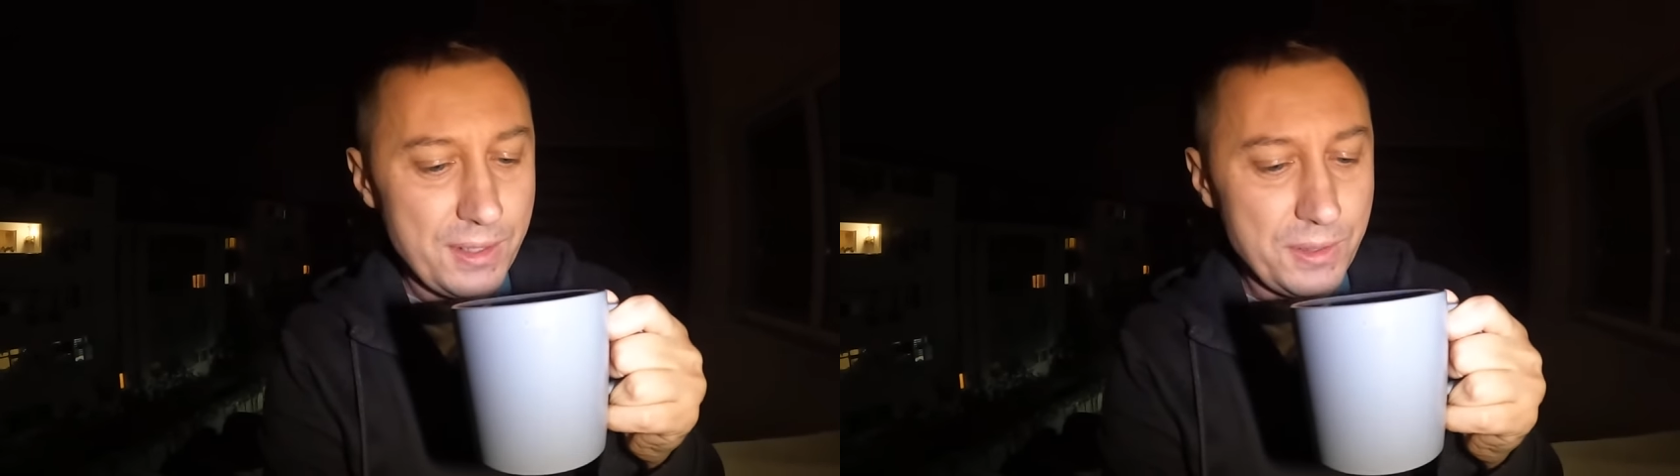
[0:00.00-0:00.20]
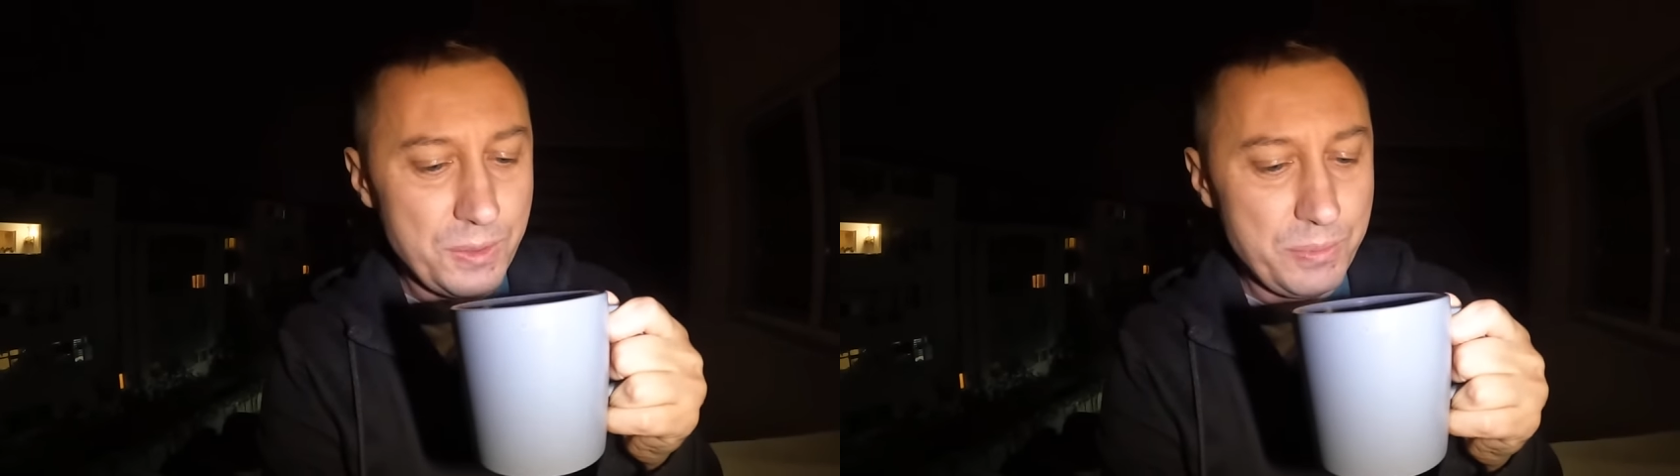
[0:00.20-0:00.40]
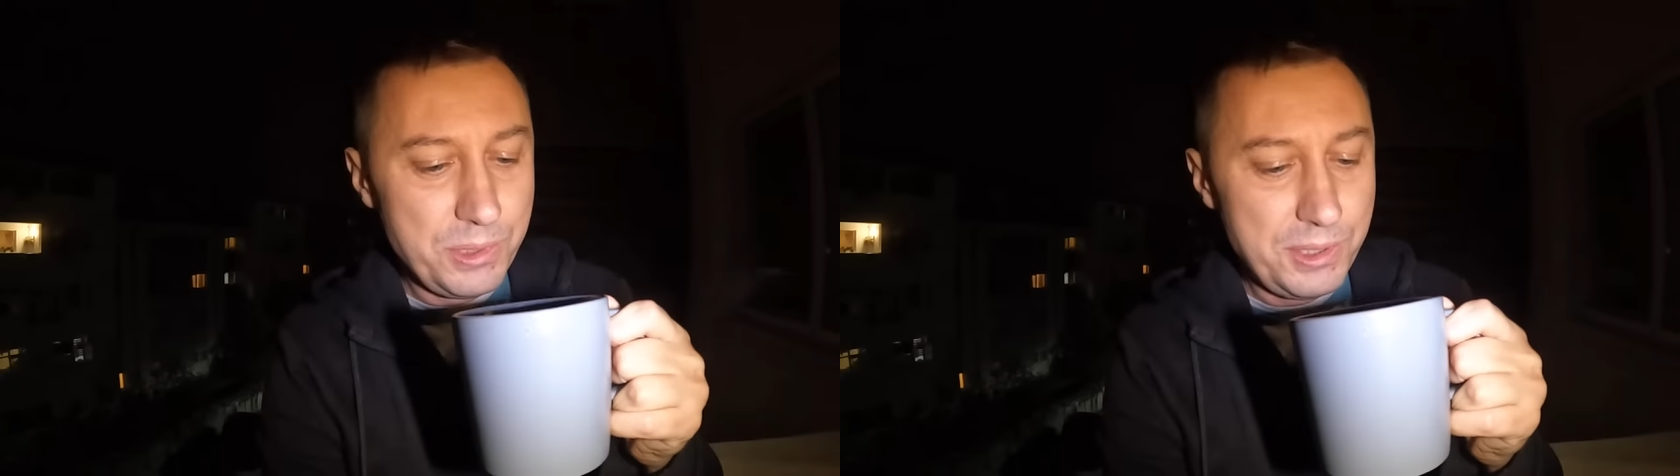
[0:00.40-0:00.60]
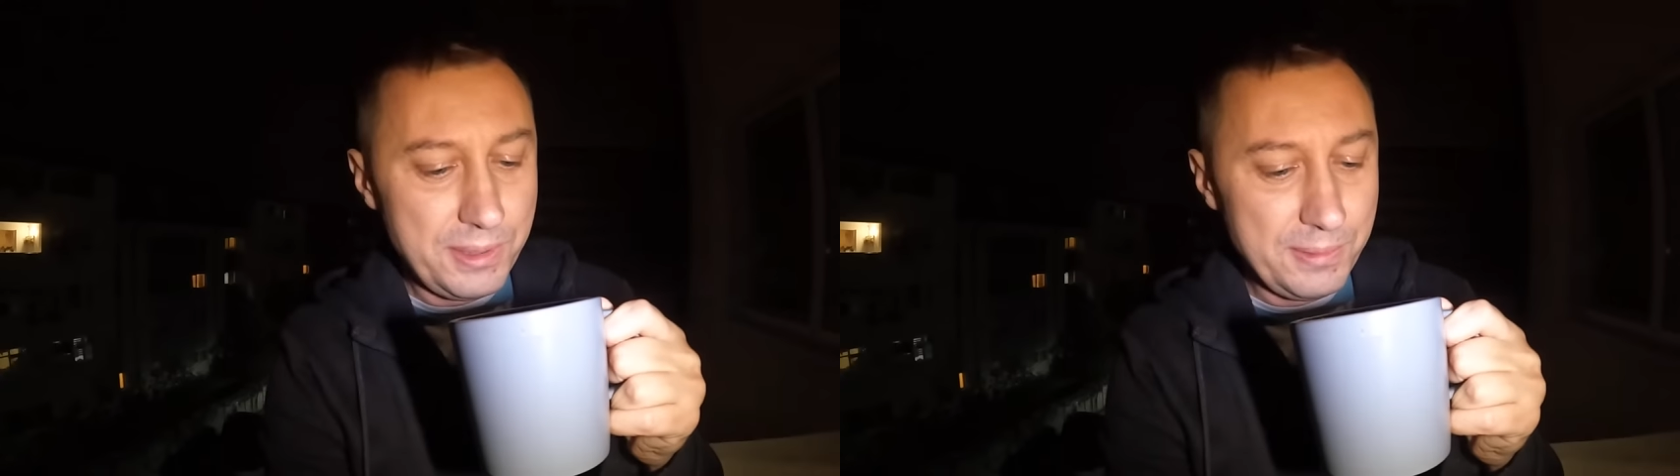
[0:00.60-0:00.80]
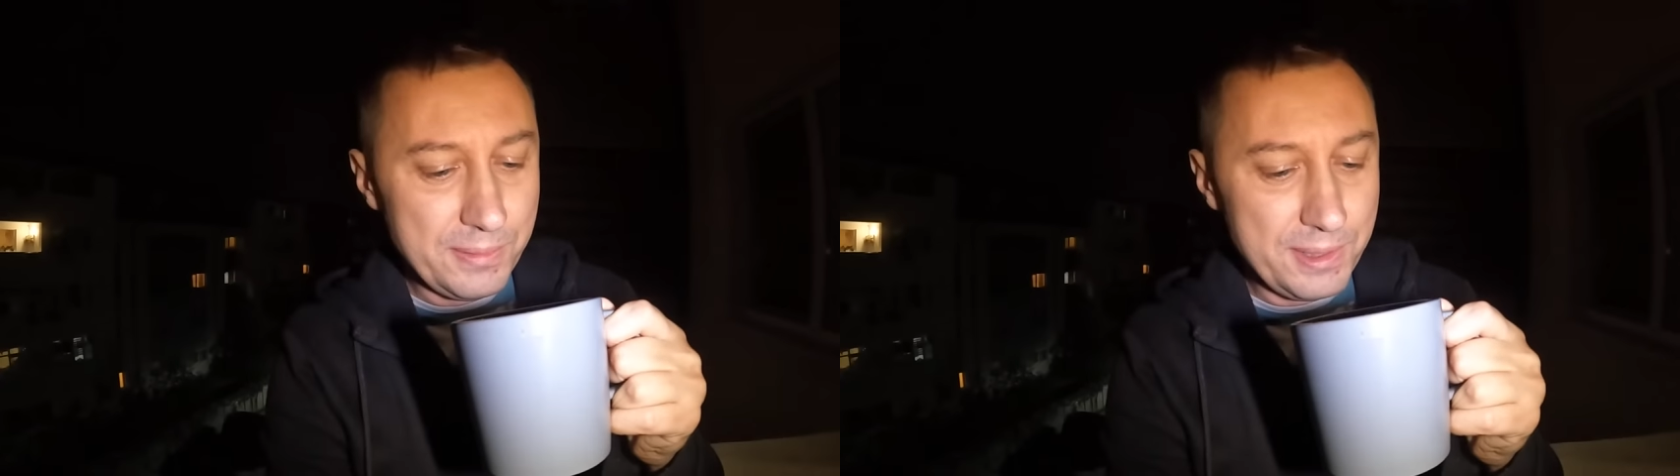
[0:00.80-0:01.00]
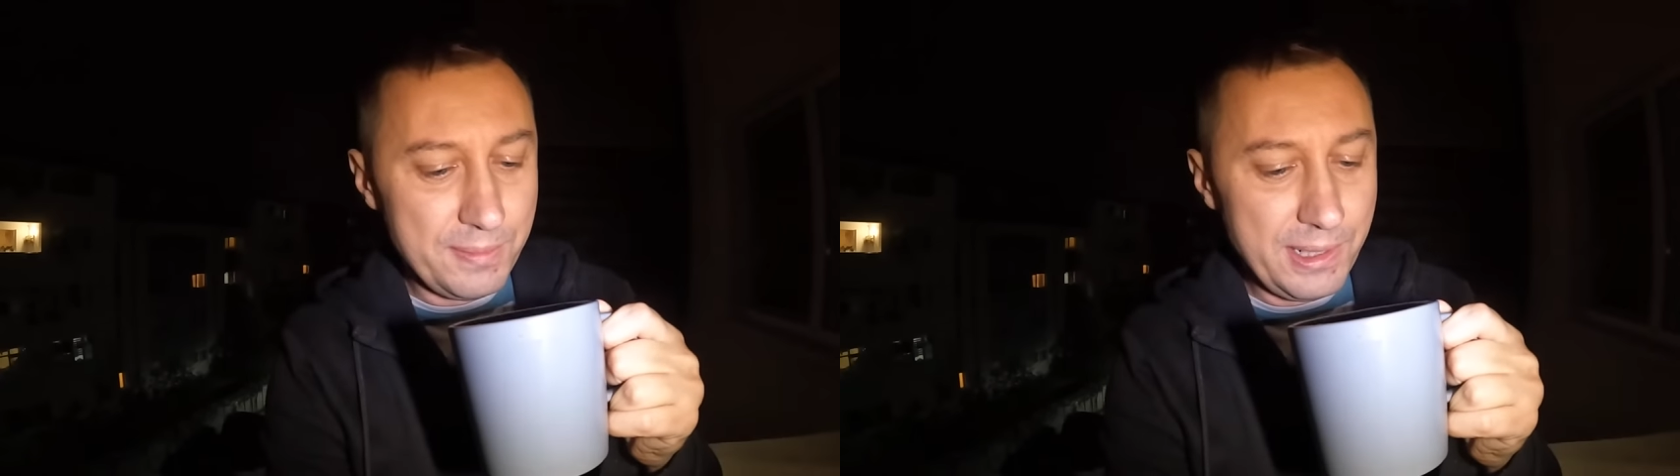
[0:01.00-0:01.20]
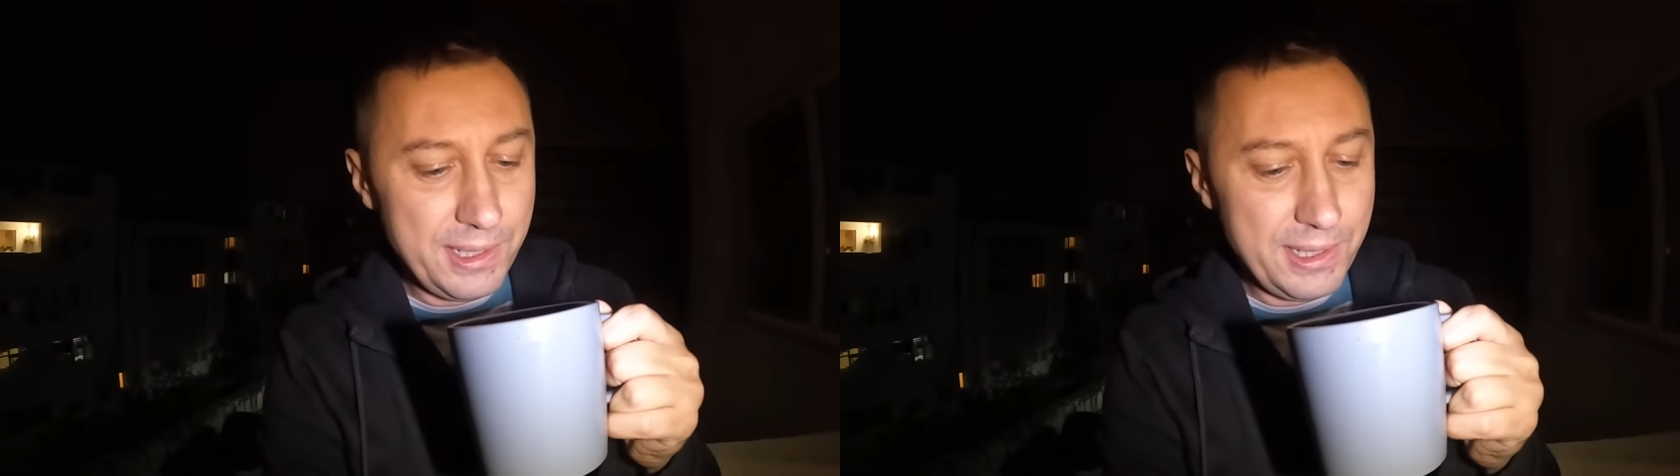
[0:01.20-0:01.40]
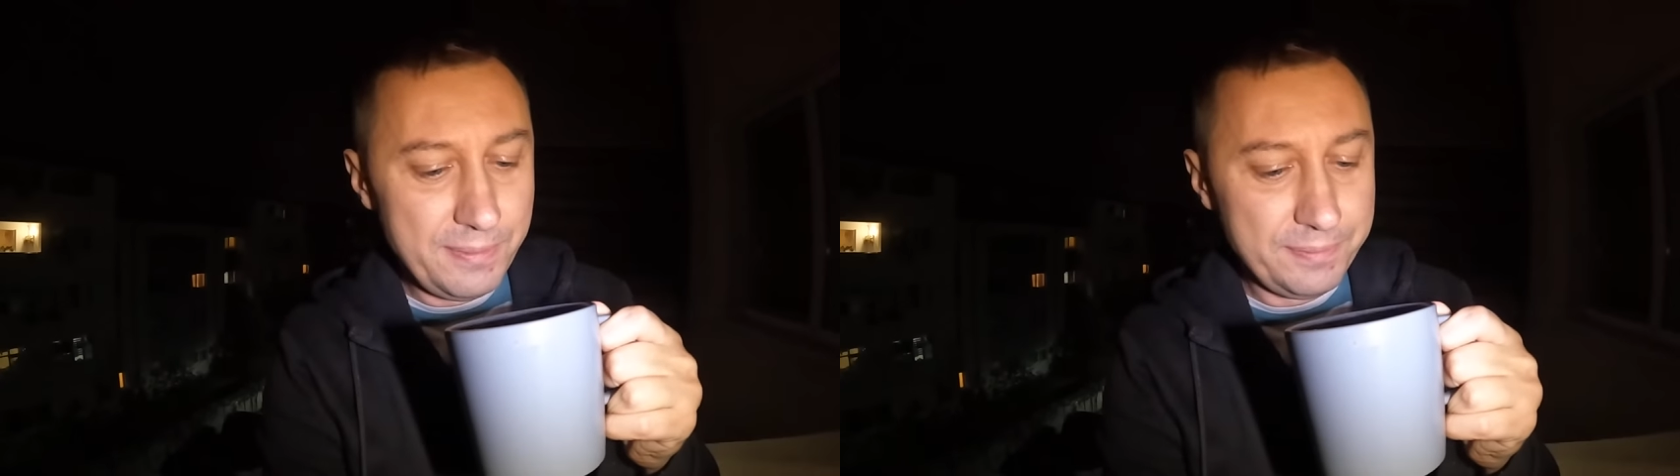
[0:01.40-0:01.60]
Rozpuściłem ją z
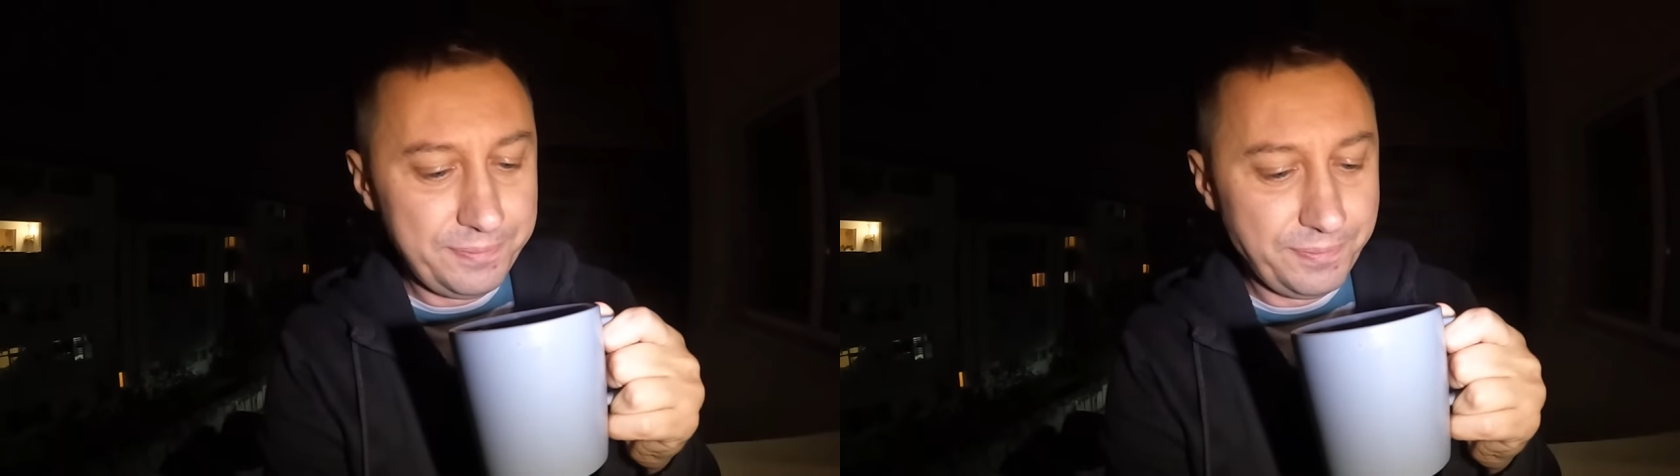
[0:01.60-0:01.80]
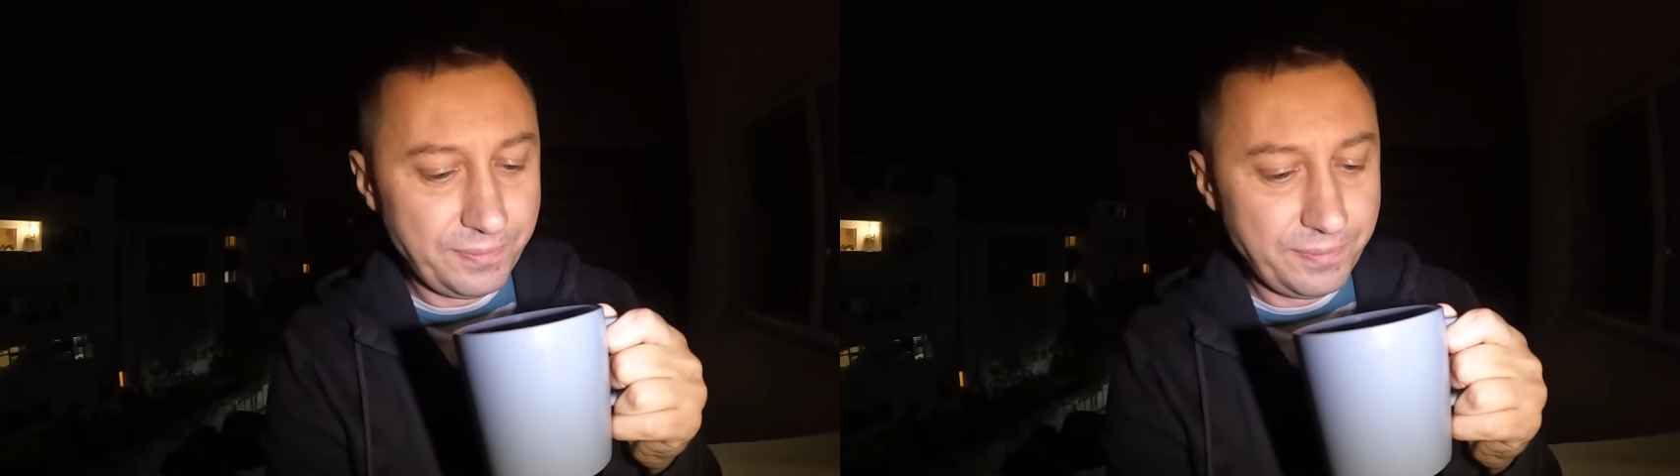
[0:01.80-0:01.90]
mlekiem,